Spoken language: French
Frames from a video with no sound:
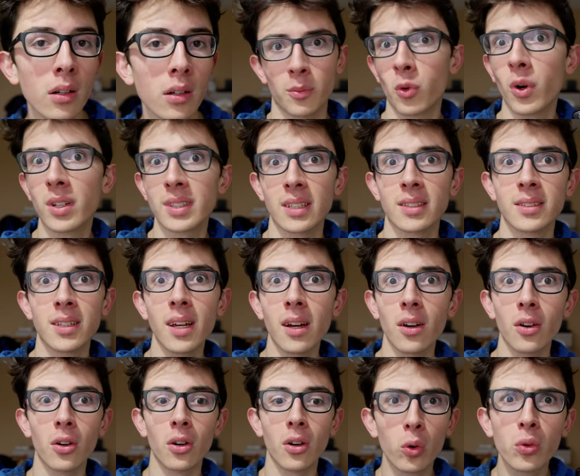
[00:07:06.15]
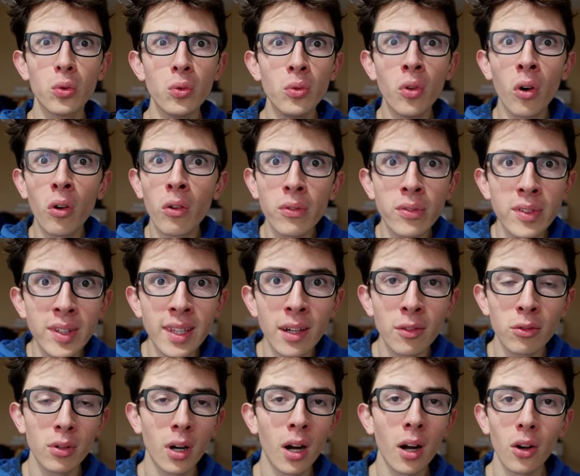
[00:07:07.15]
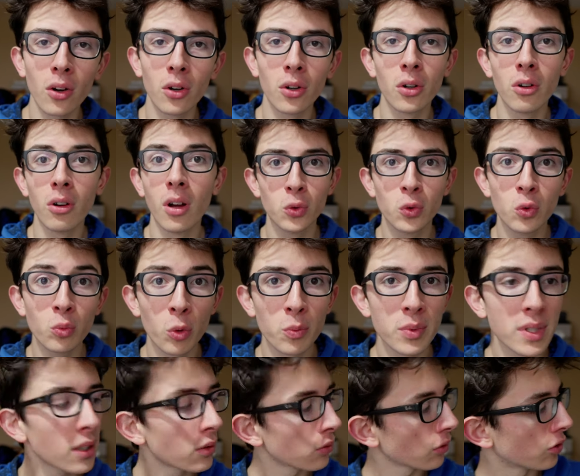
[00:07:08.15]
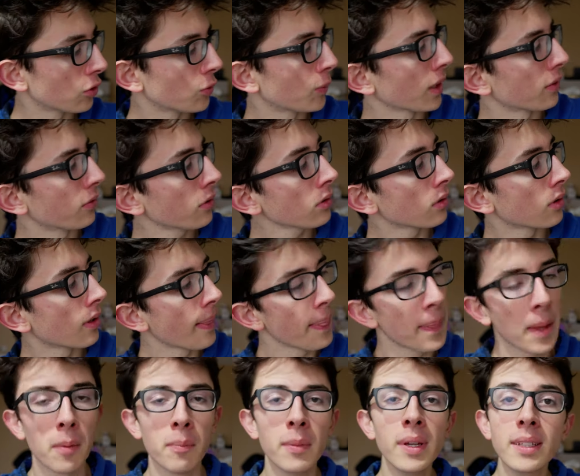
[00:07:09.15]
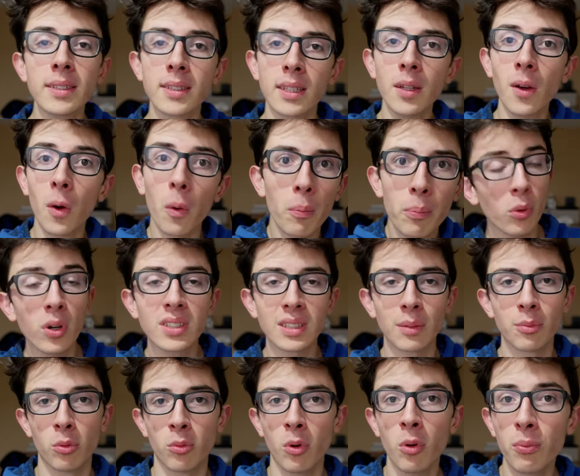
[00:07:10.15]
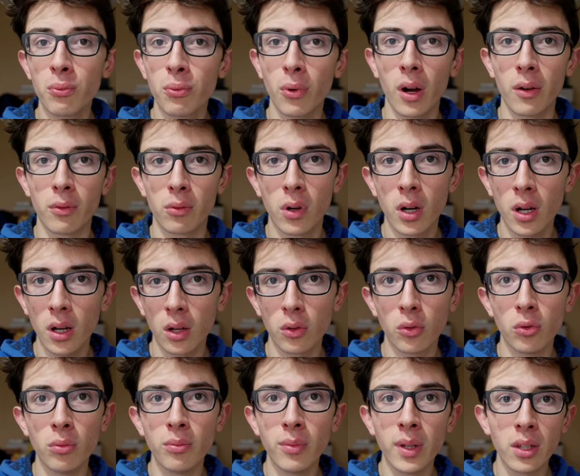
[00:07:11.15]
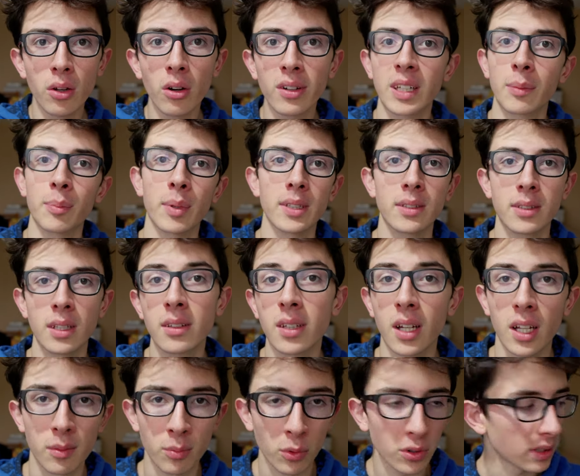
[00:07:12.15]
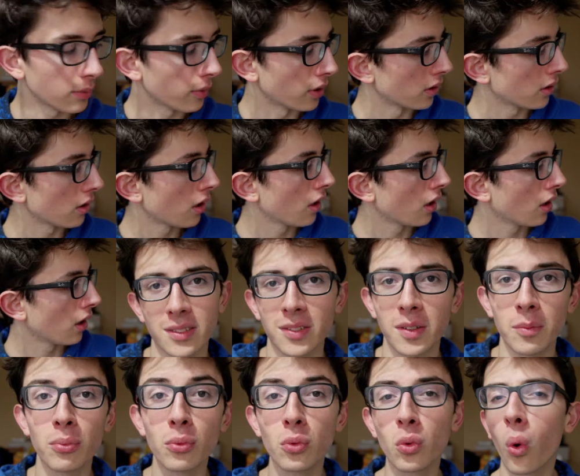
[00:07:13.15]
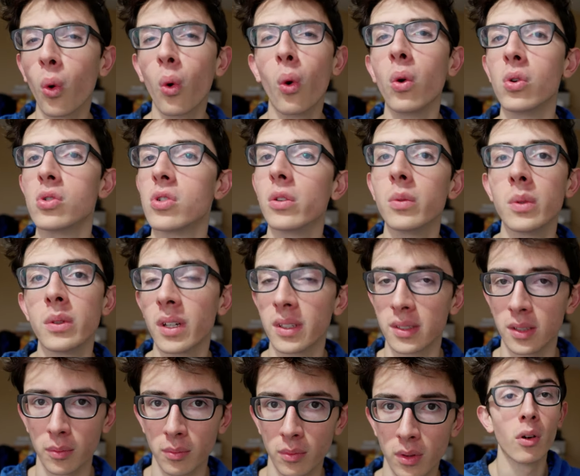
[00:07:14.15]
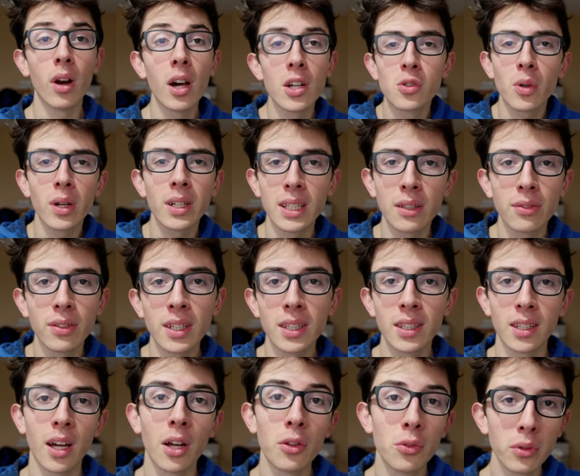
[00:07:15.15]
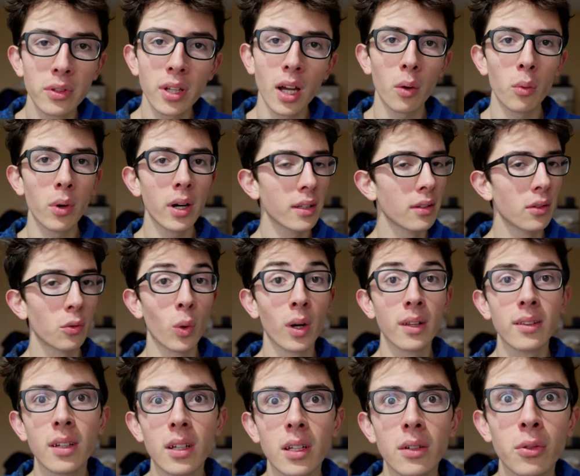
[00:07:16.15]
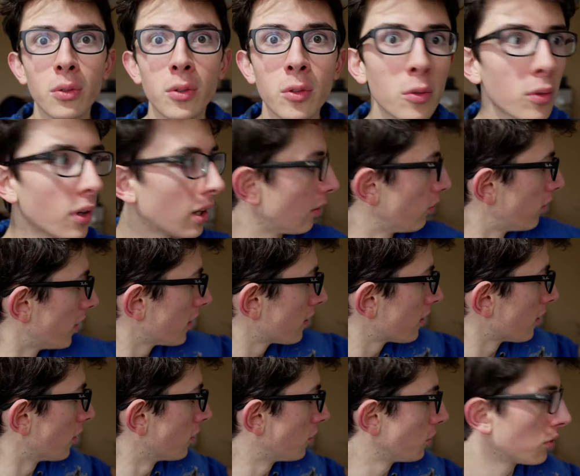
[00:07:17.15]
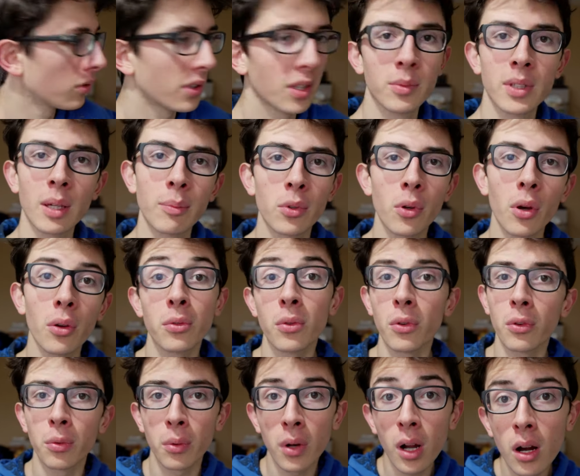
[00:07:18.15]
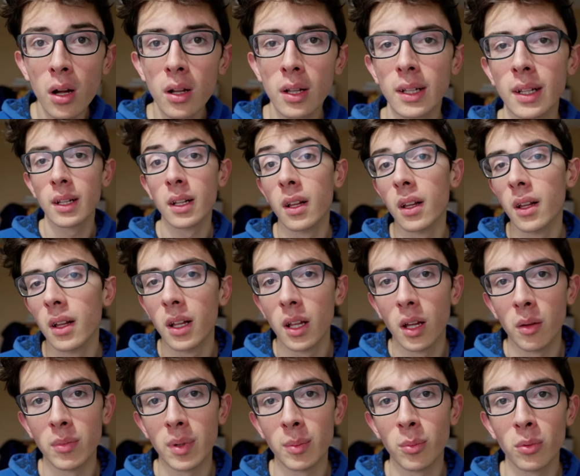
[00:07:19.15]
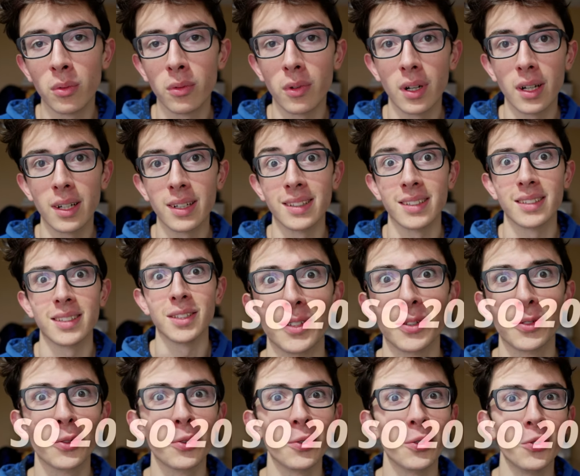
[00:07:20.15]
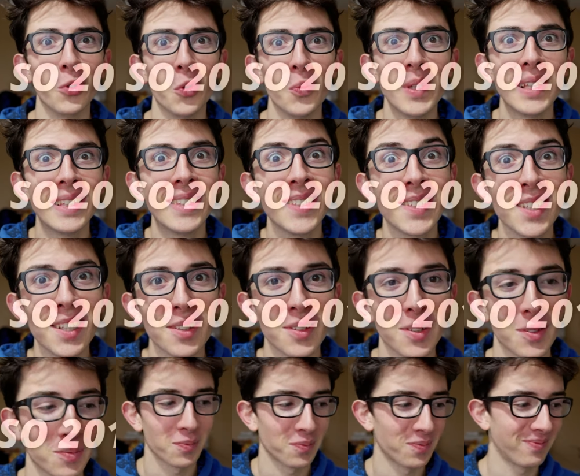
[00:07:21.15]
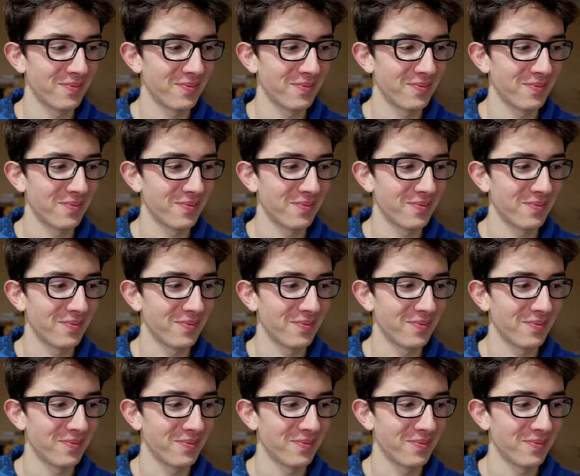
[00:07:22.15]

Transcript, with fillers: Comme quoi, ça sert euh, aucune envie d'avoir du zoom optique sur ce smartphone, mais c'est purement et simplement pour avoir une meilleure capacité de traitement d'image. Ça se fait plus trop aujourd'hui de faire ça. Voilà, j'aurais kiffé qu'il y ait un ultra-wide ou un téléphoto à la place du deuxième capteur sur celui-là. Mais bon, voilà, c'est saut so 2017.